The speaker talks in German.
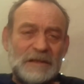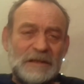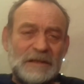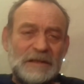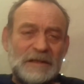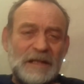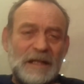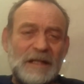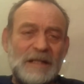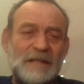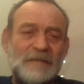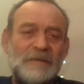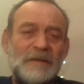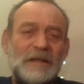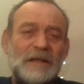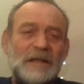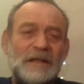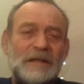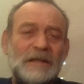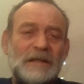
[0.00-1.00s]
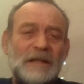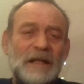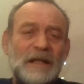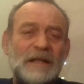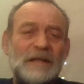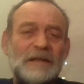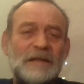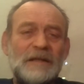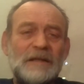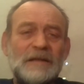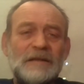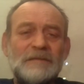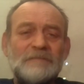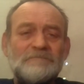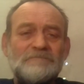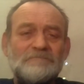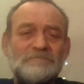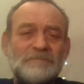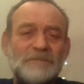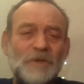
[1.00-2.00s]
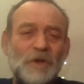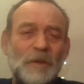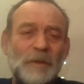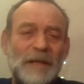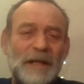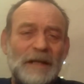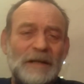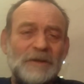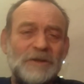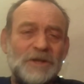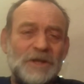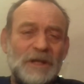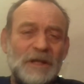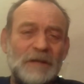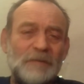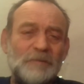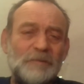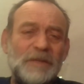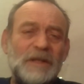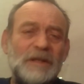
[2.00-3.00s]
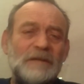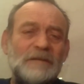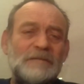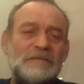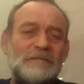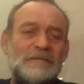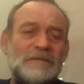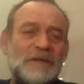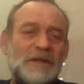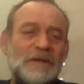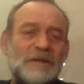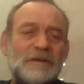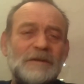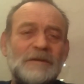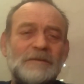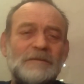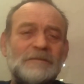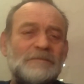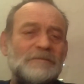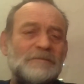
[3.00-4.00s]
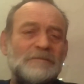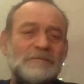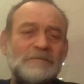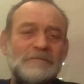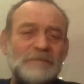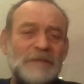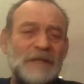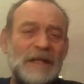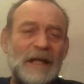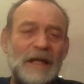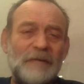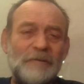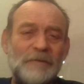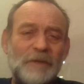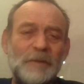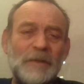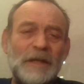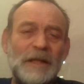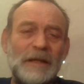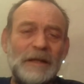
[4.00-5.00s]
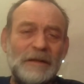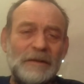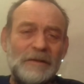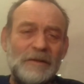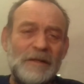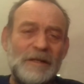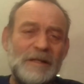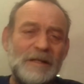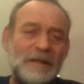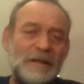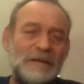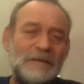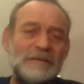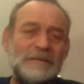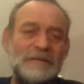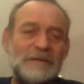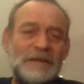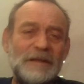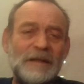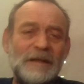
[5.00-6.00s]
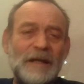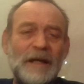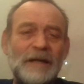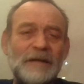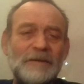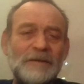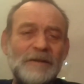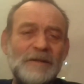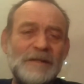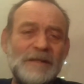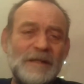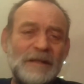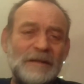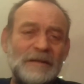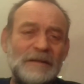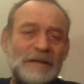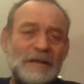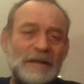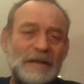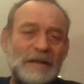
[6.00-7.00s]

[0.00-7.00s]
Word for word: Das heißt, wenn ich in einer normalen Stadt bin, äh, mit Einfamilienhäusern, äh, Reihenhäusern,